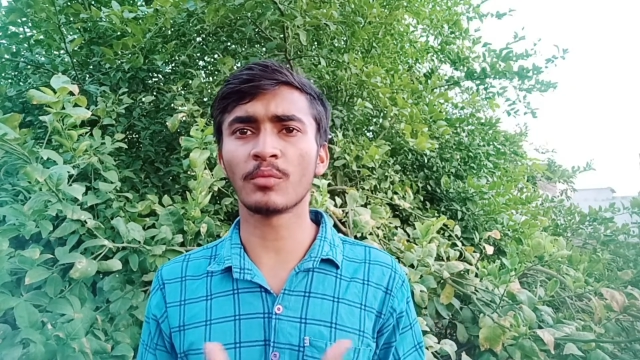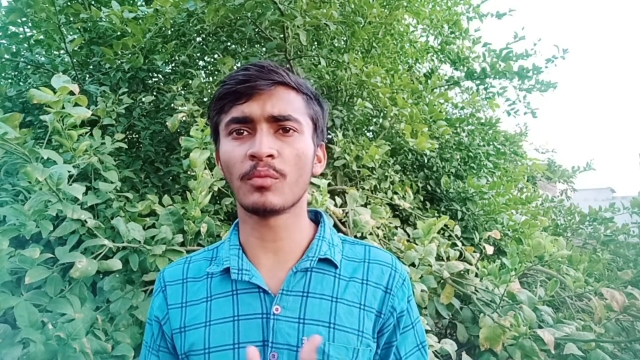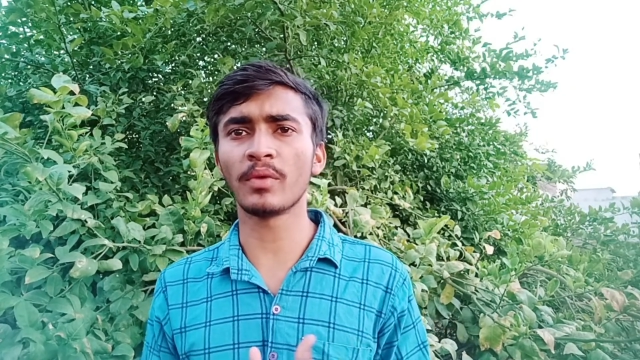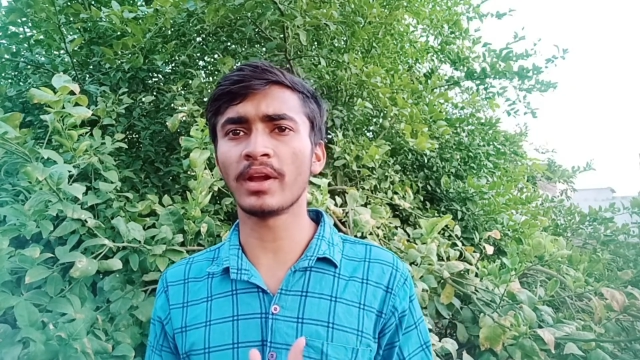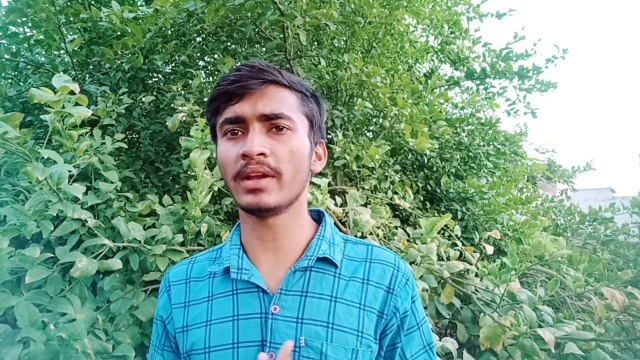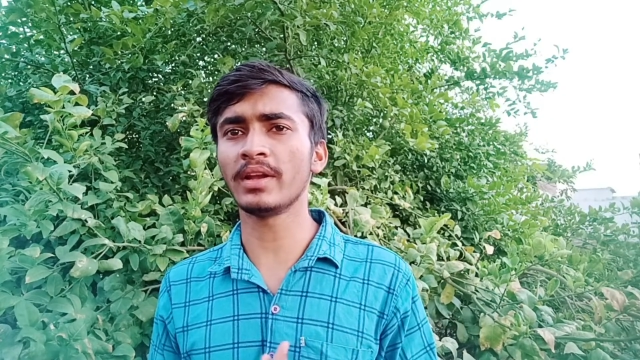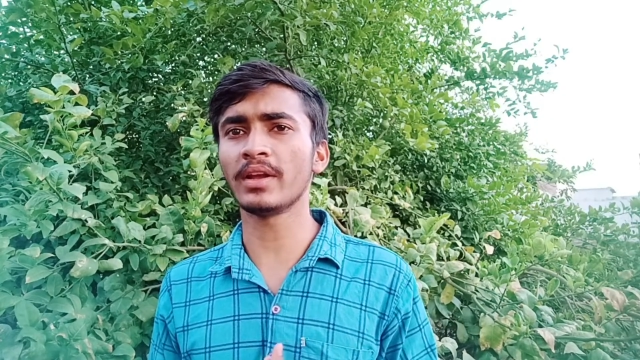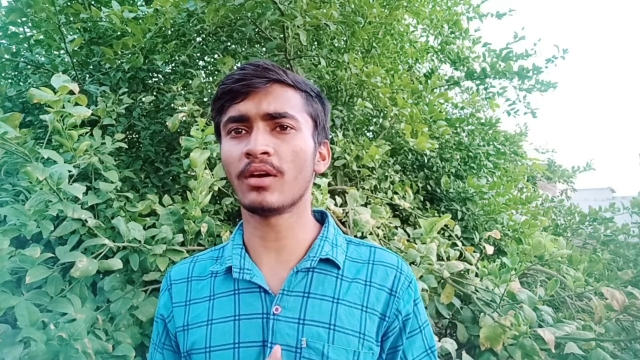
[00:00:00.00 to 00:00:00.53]

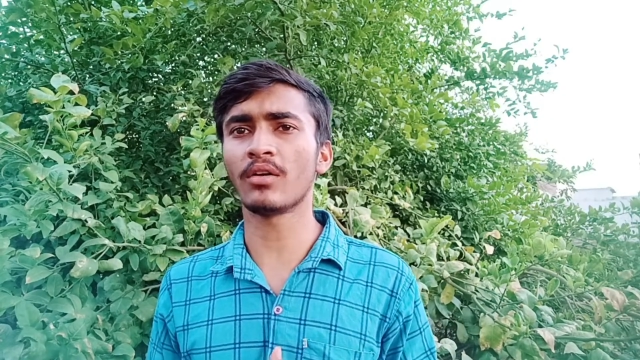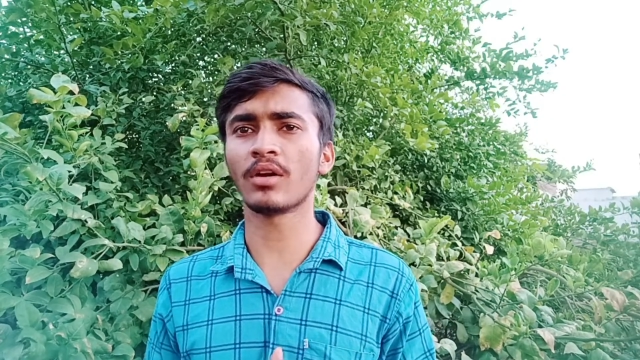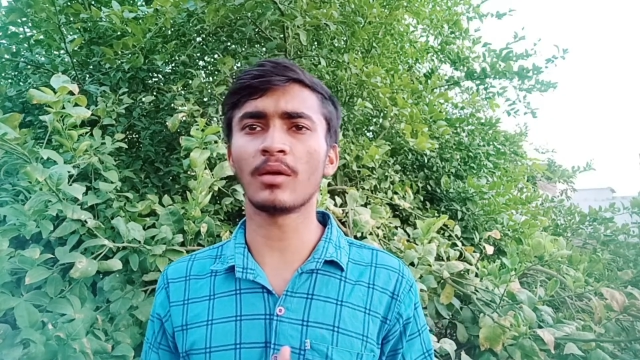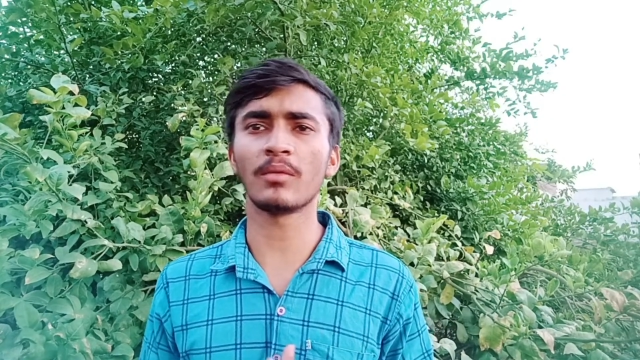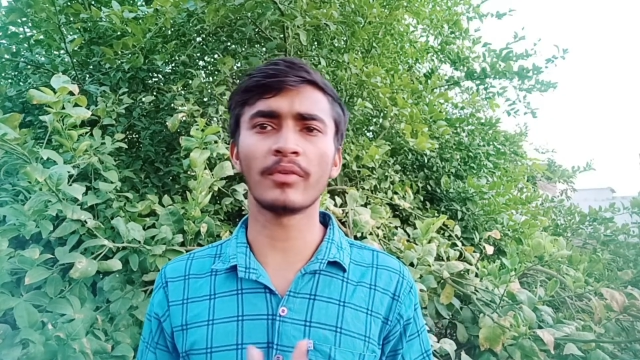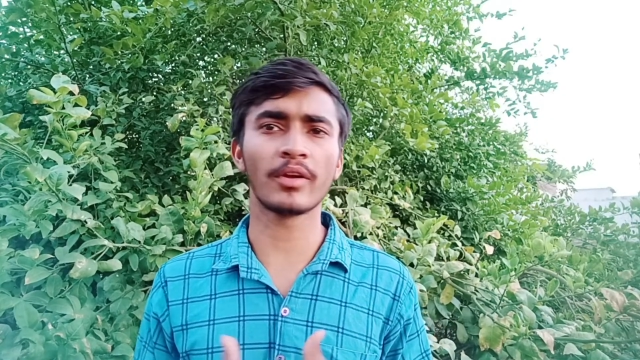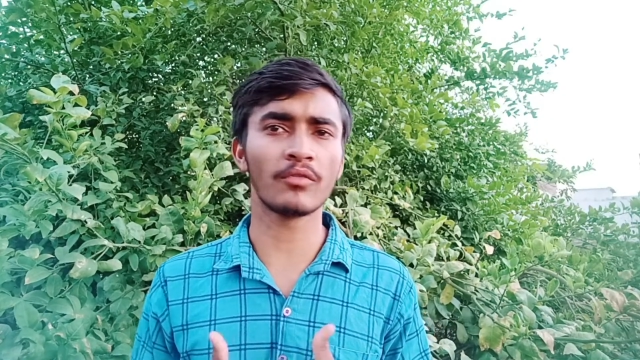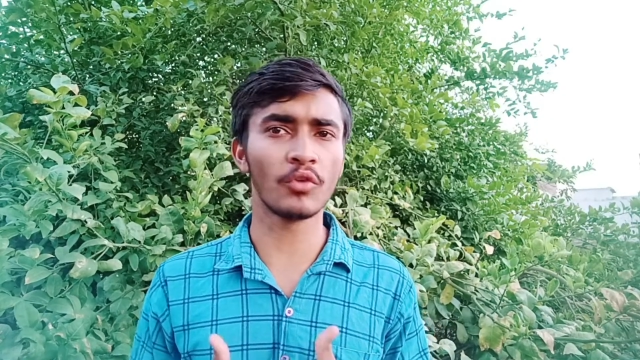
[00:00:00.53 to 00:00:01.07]
मोबाइल लिया और
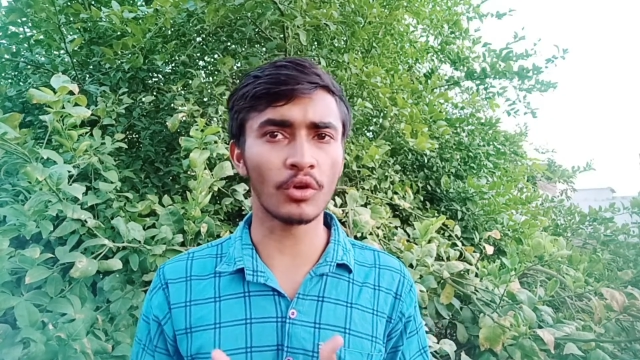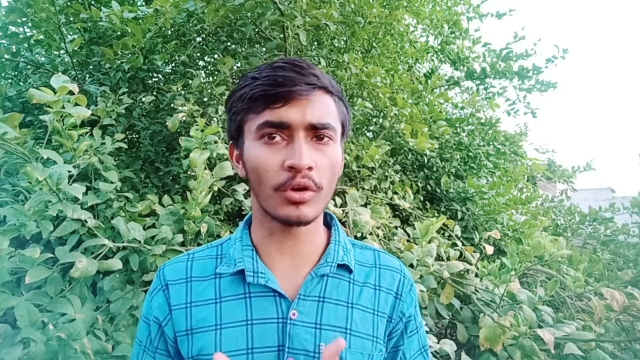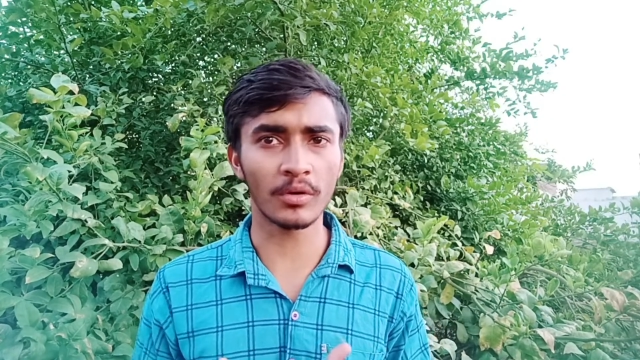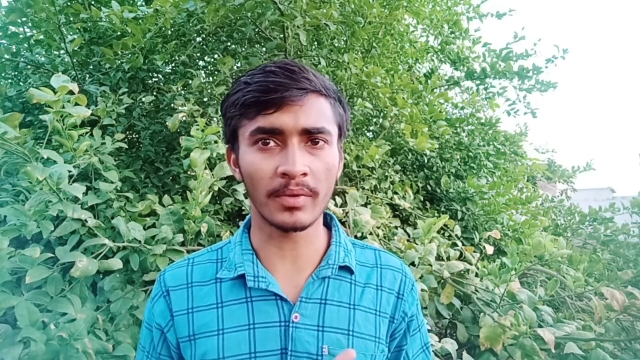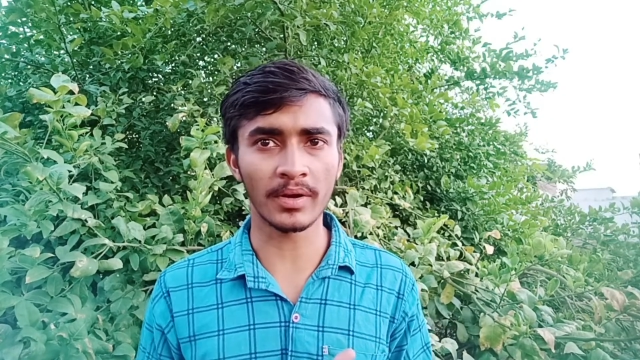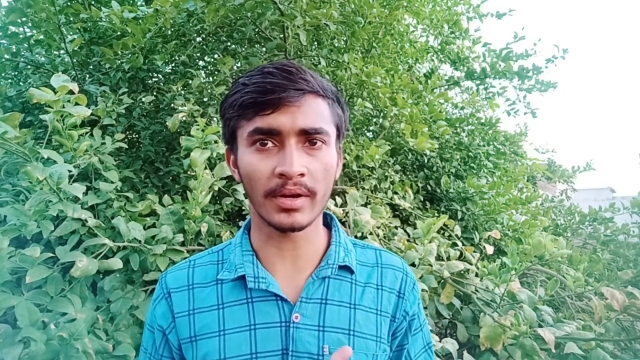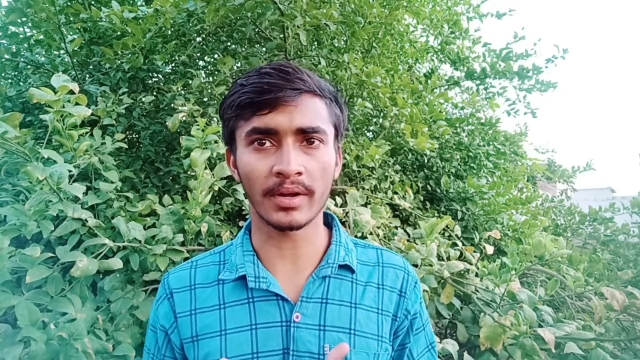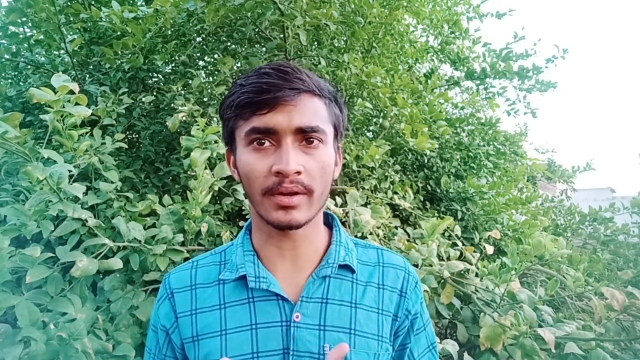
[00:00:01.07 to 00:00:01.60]
आप एक ब्लॉगर
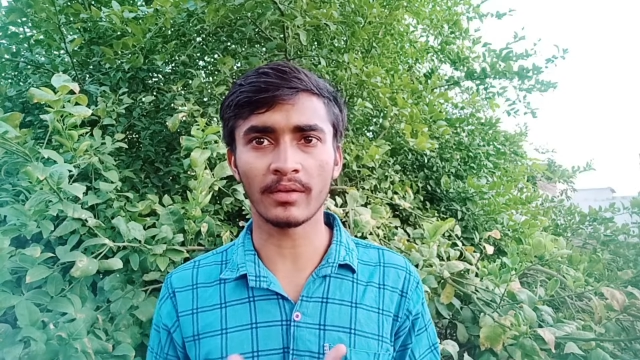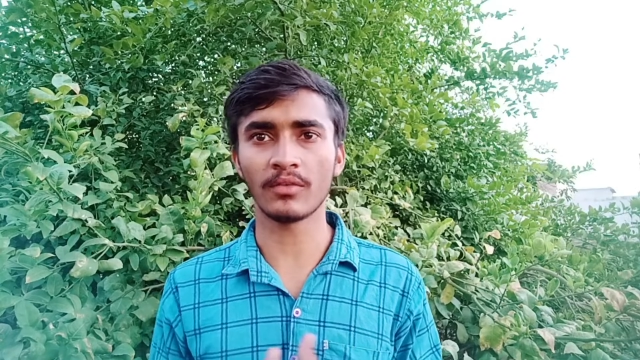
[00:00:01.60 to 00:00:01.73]
बन गए